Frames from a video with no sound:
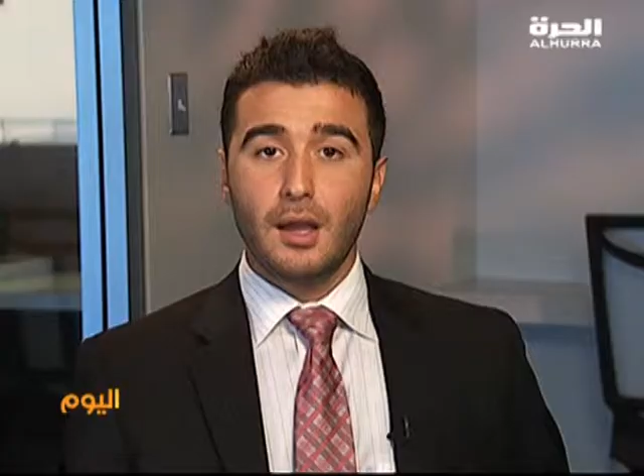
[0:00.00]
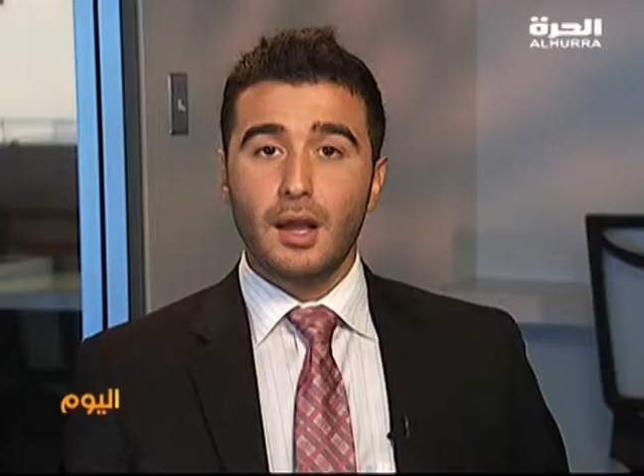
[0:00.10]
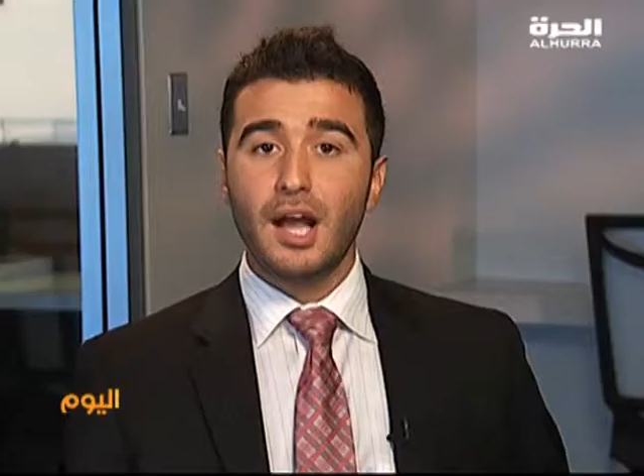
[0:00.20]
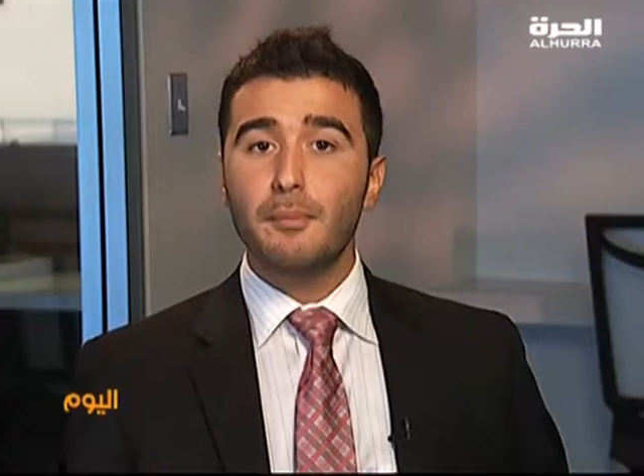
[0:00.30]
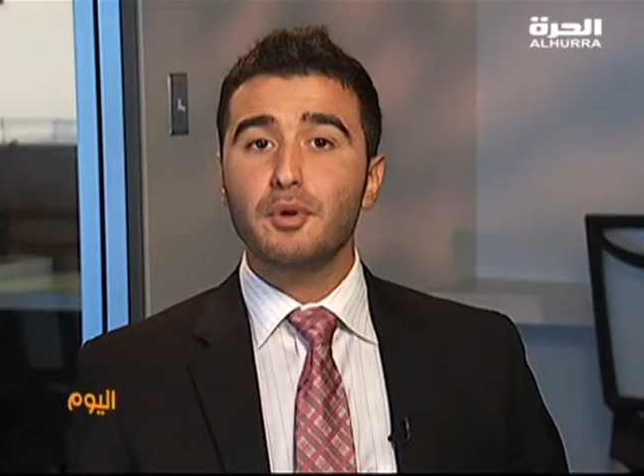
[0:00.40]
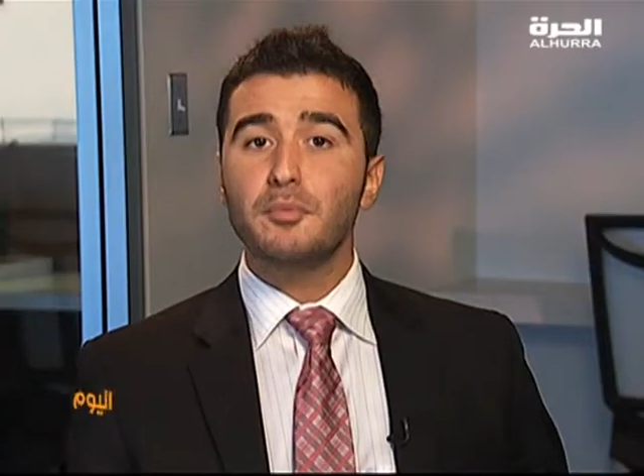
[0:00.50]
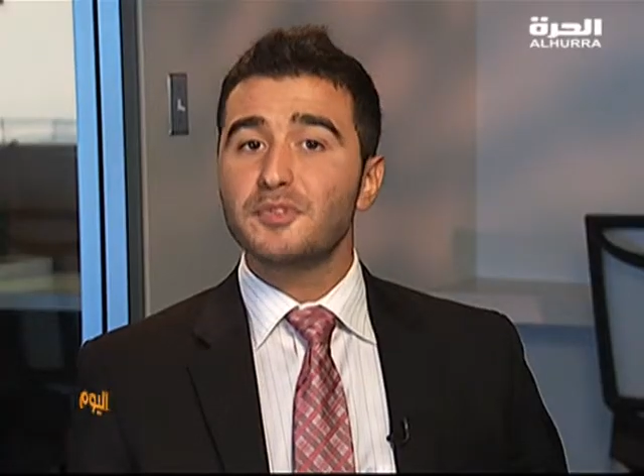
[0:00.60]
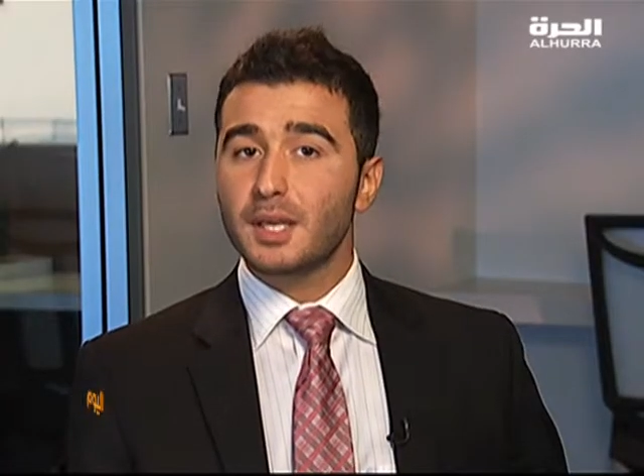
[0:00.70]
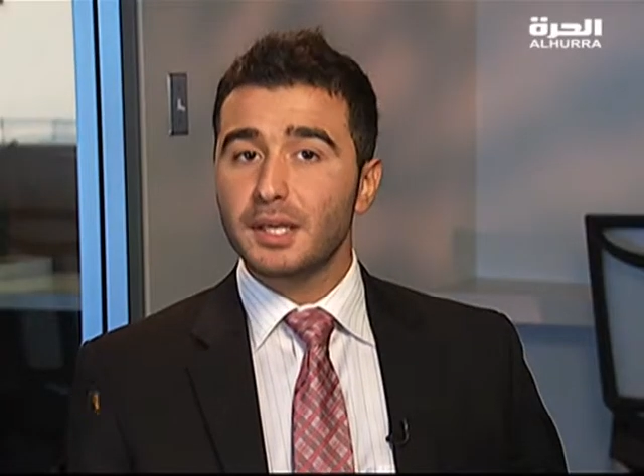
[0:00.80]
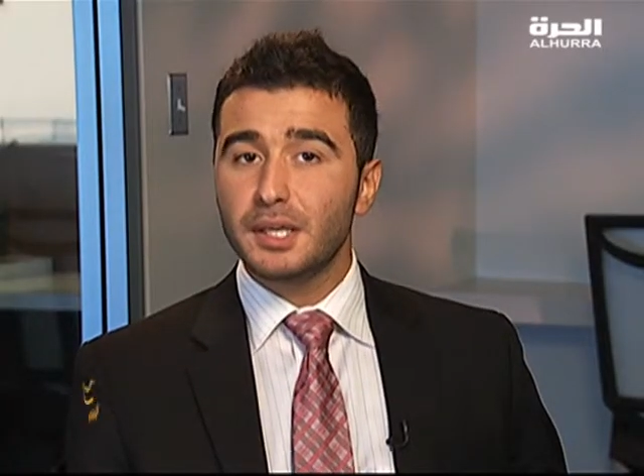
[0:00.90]
عام
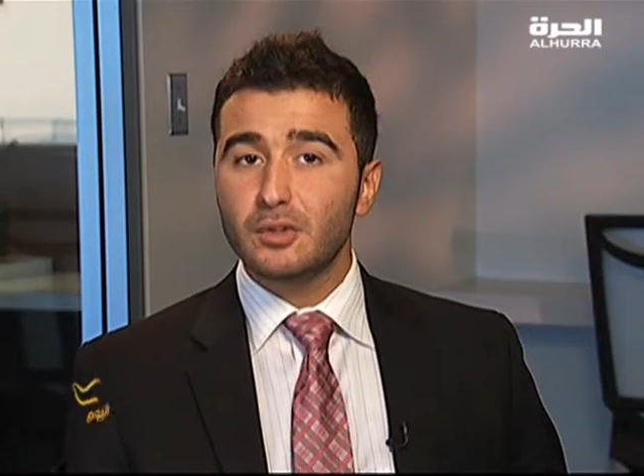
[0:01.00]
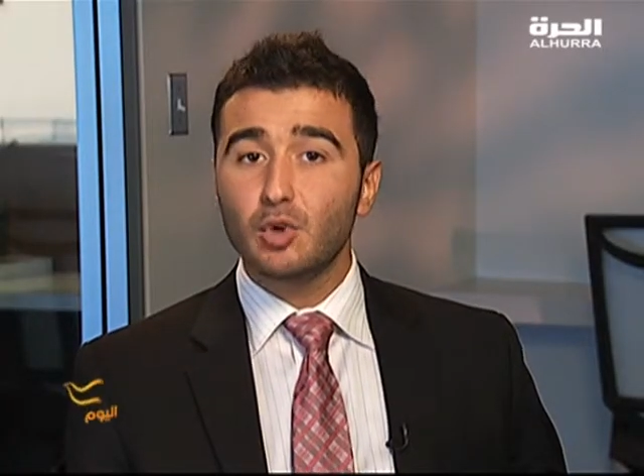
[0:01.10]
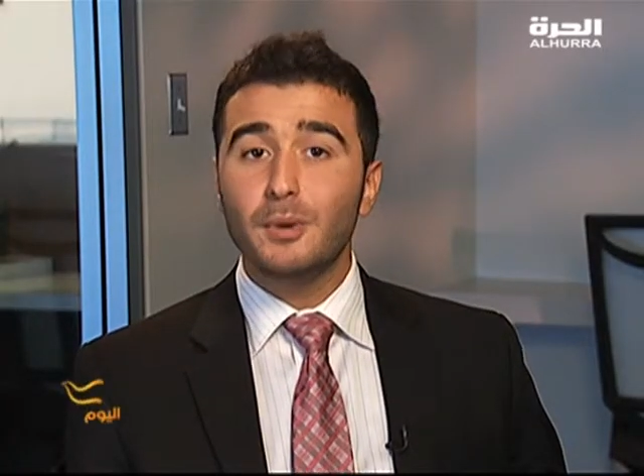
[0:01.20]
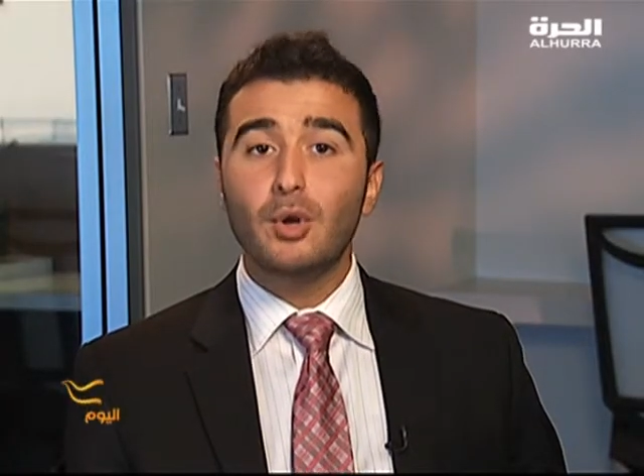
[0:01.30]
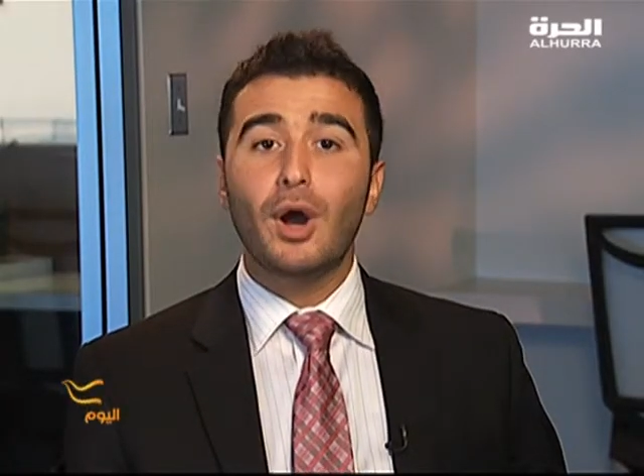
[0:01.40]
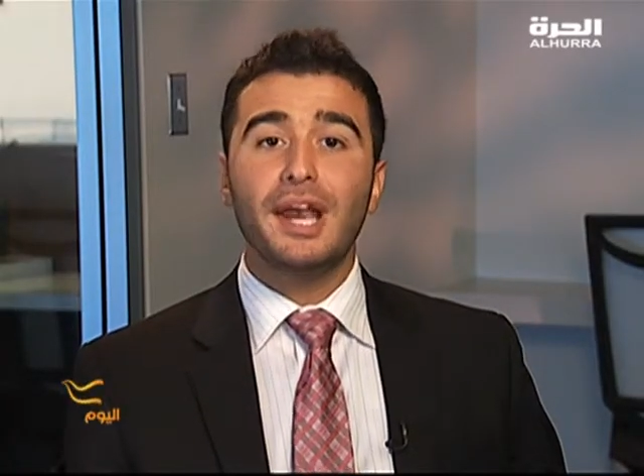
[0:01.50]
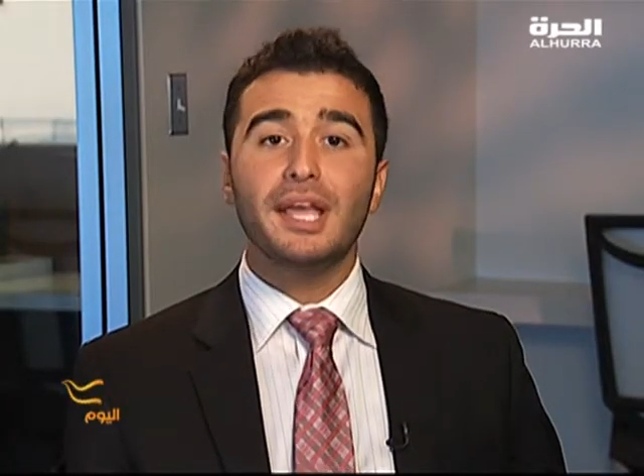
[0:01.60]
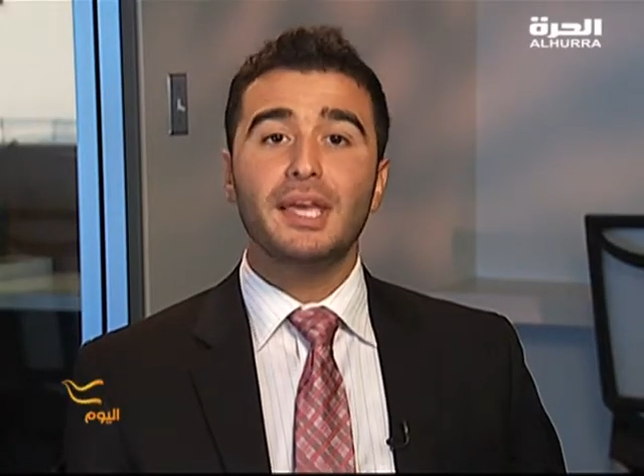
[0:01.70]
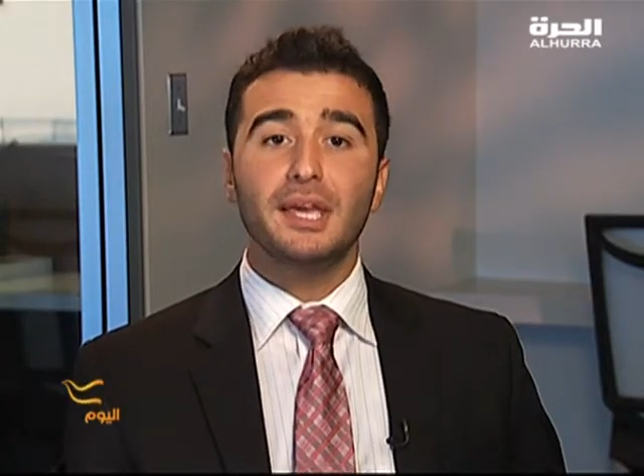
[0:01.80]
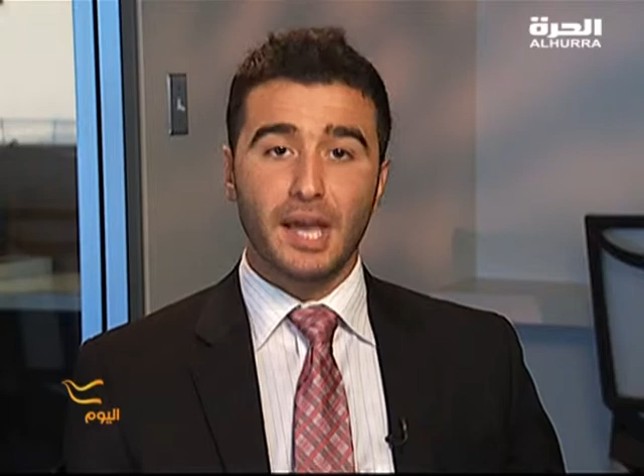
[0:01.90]
مفصلي تقبل
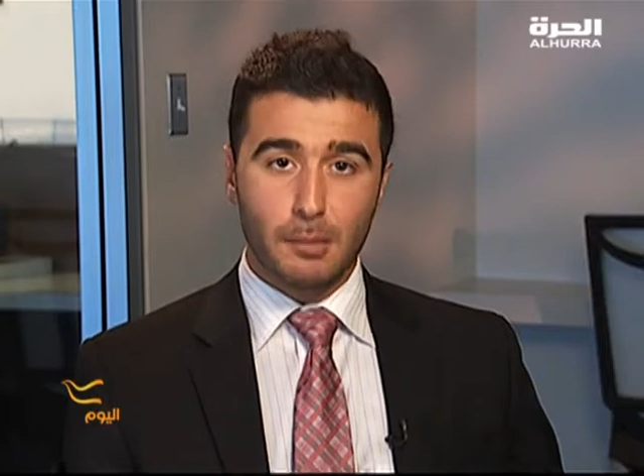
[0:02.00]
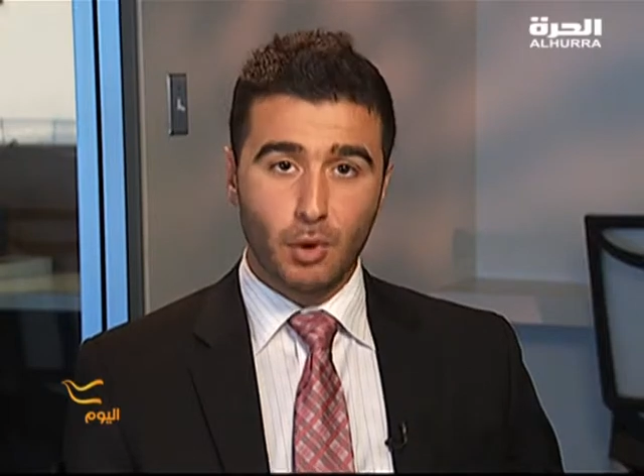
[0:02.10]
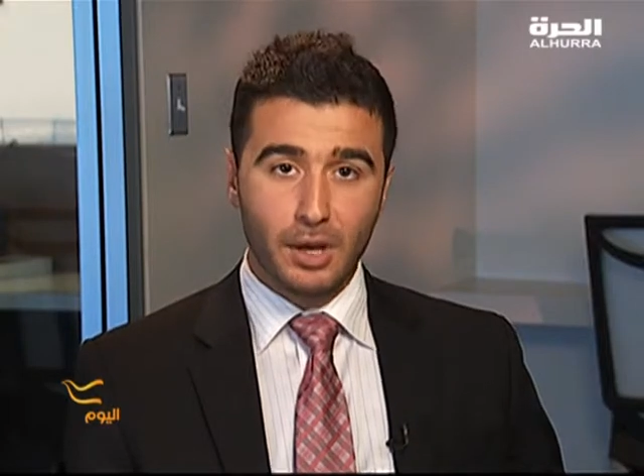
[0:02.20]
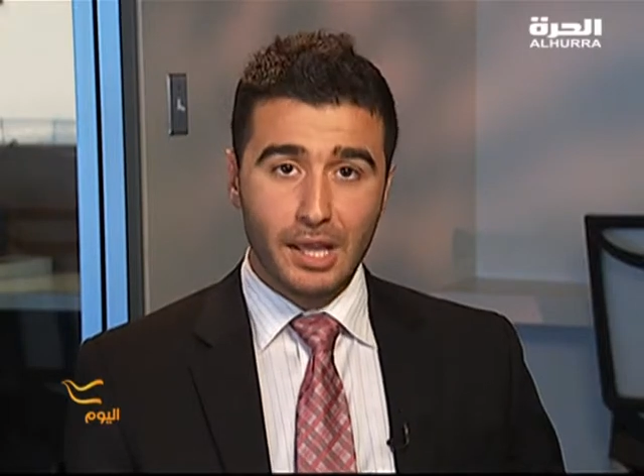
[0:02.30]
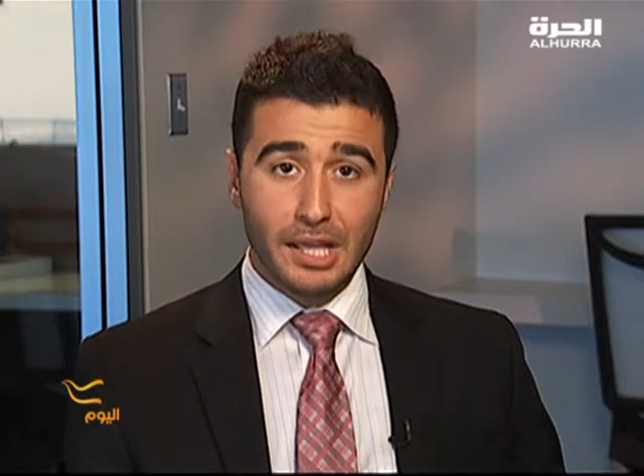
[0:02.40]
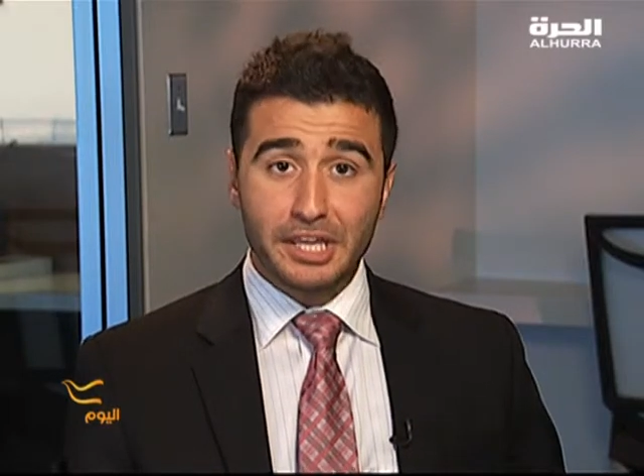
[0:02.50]
عليه كابول